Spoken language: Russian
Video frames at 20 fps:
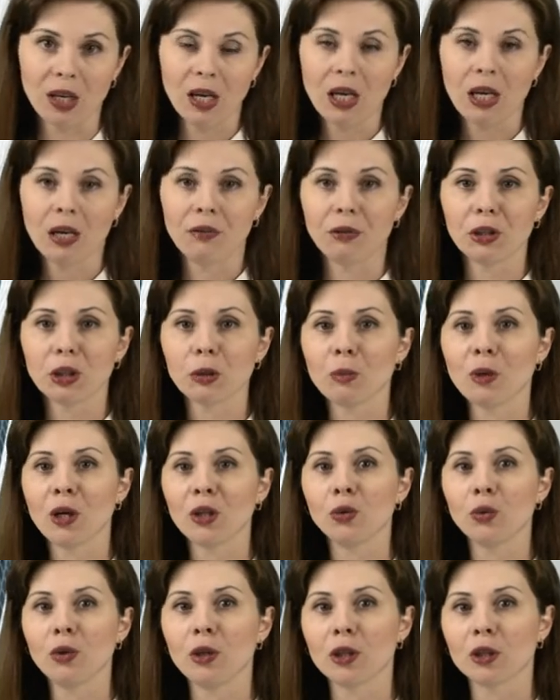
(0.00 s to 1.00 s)
В этом году
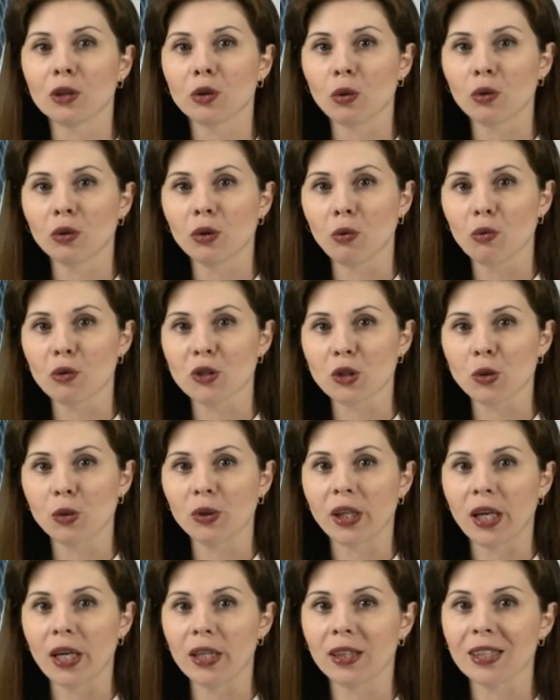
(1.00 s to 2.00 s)
электронный аукцион на
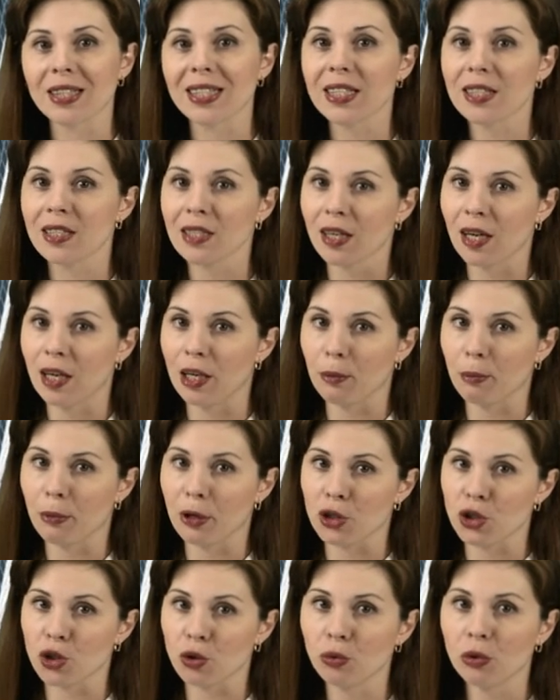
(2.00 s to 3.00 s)
этот социальный
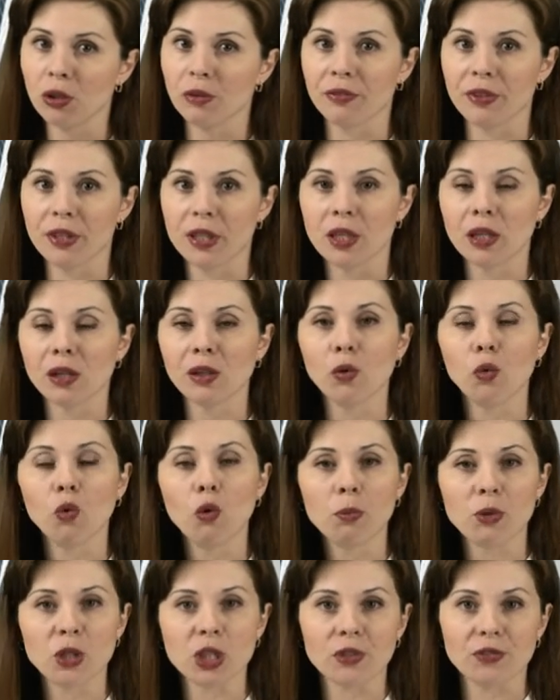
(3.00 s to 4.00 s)
маршрут выиграло
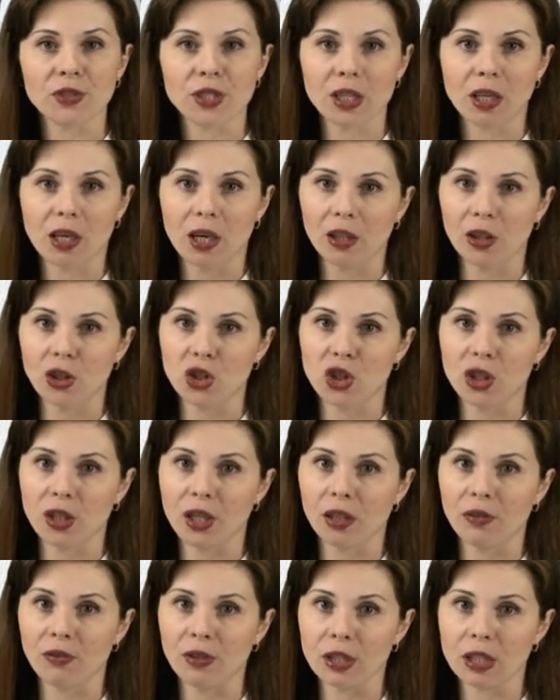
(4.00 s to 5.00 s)
общество с ограниченной
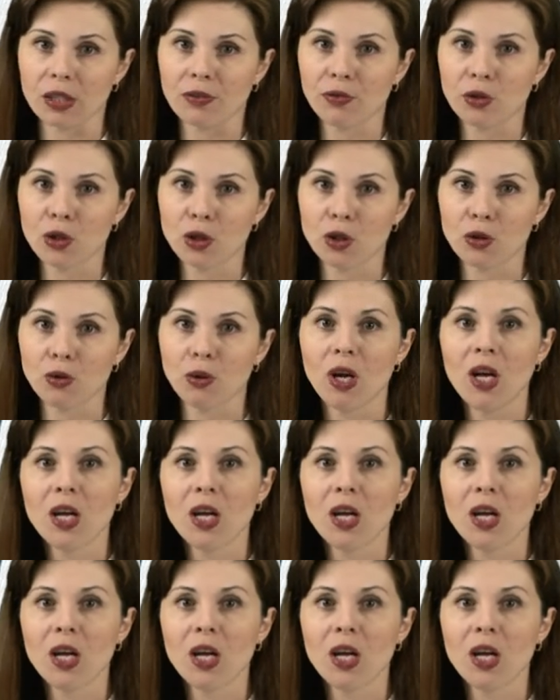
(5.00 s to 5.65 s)
ответственностью